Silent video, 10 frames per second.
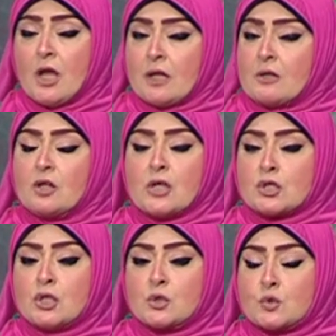النهارده
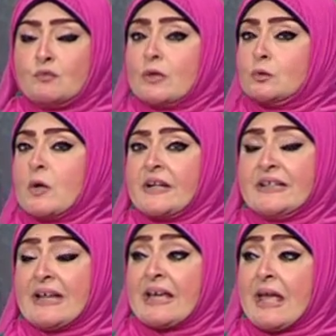عشان نشوف اطواق
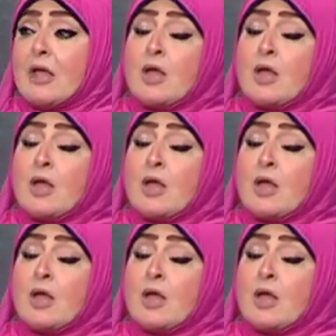النجاه